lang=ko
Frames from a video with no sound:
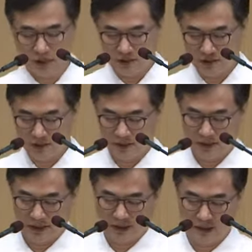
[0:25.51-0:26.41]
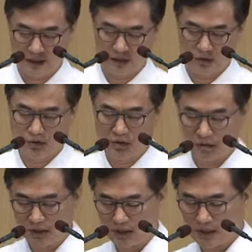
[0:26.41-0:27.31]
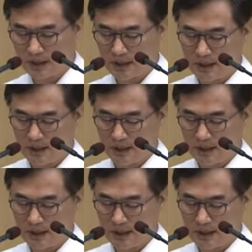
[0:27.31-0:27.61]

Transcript: 하는 교수님은